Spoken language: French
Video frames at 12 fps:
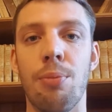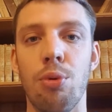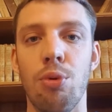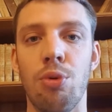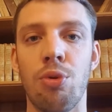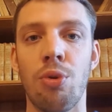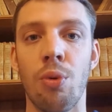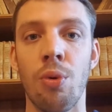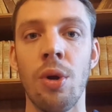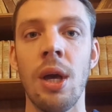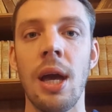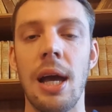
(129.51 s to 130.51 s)
à la
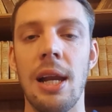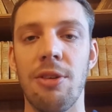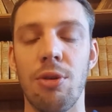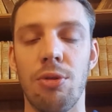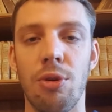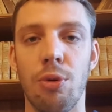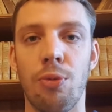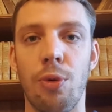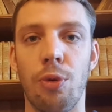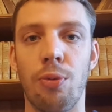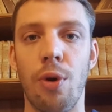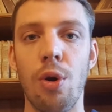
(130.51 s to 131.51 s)
pollution à l'azote et au
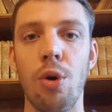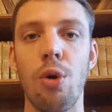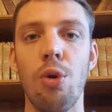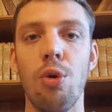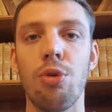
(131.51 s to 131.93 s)
phosphore,